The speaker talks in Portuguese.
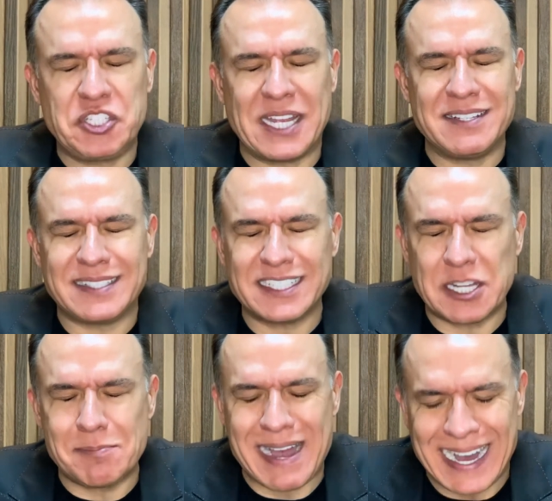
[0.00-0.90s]
que ele seja
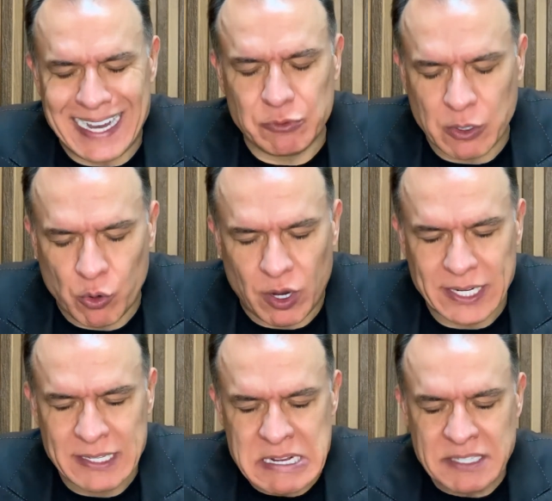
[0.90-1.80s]
amarrado
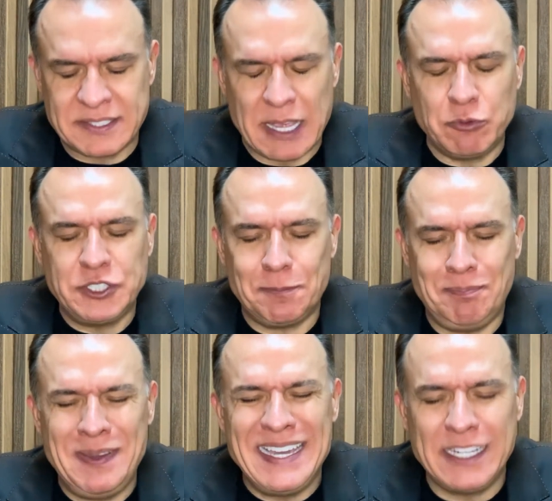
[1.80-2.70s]
agora. Se há um
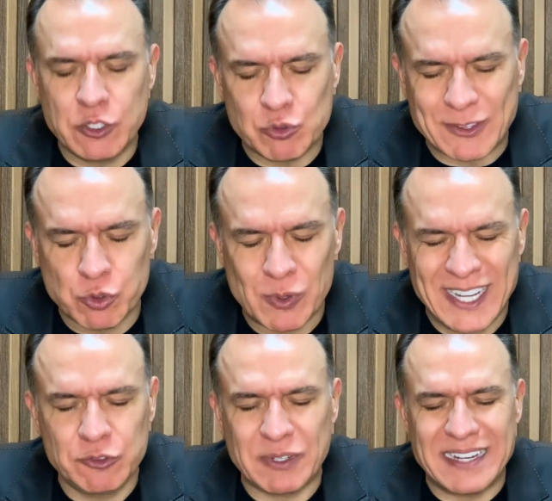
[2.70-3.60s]
espírito
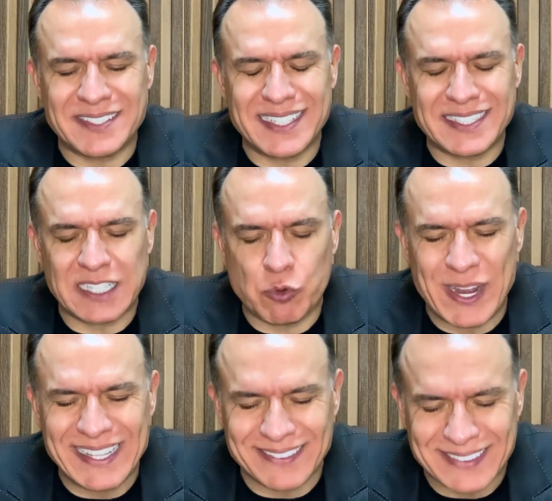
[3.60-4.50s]
atuando, que ele seja
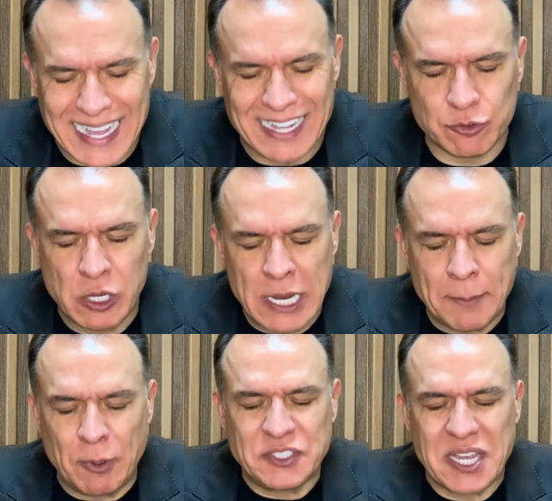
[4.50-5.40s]
acorrentado.
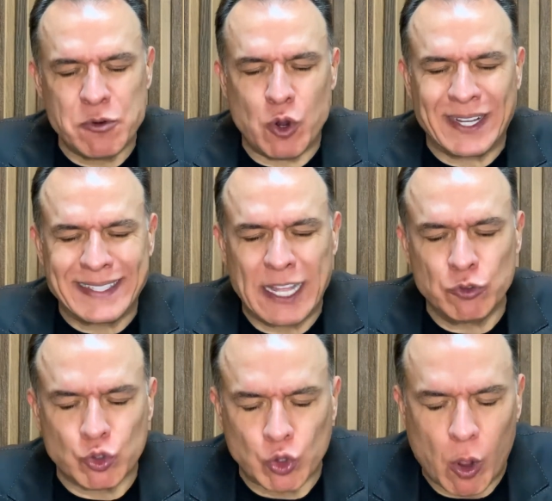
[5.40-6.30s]
Pois eu
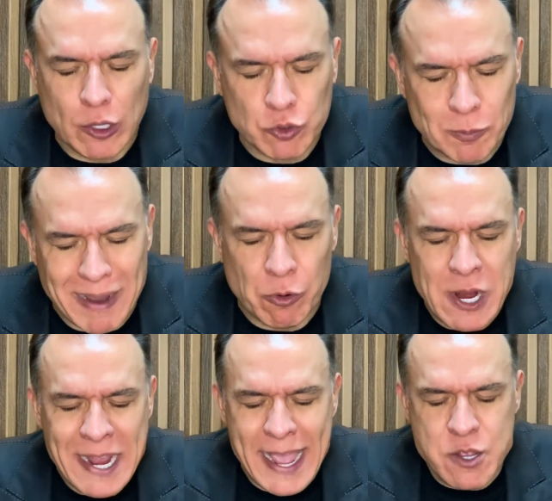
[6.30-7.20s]
ordeno todo mal,
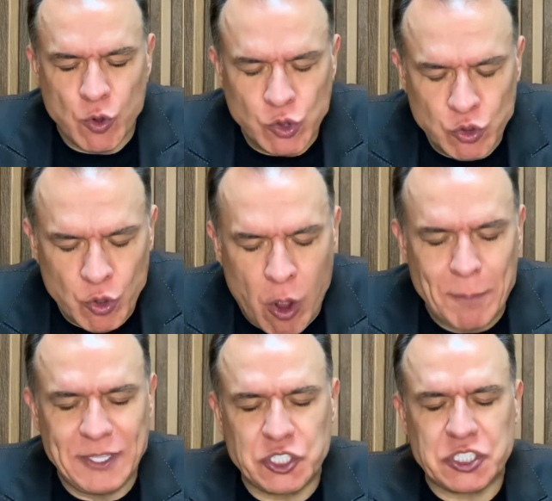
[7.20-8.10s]
em o
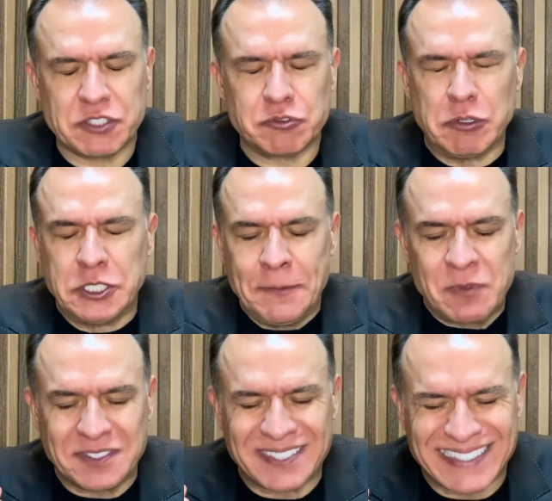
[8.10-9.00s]
nome de Jesus,
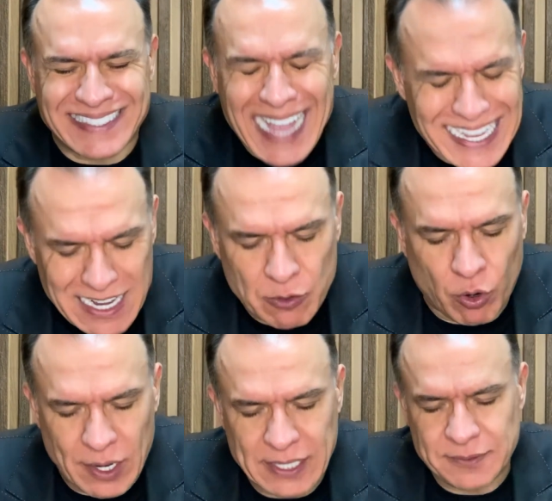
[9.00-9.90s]
sai
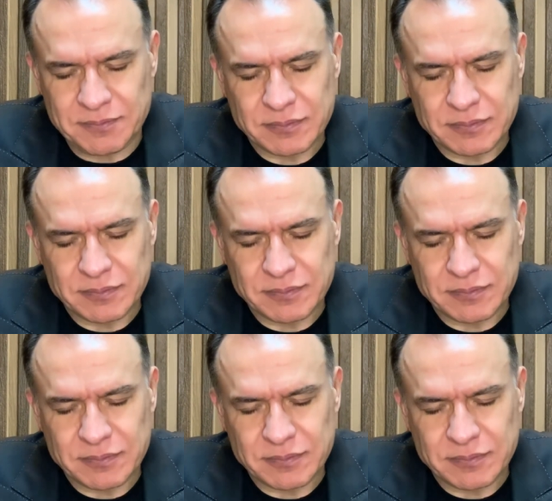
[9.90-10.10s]
agora.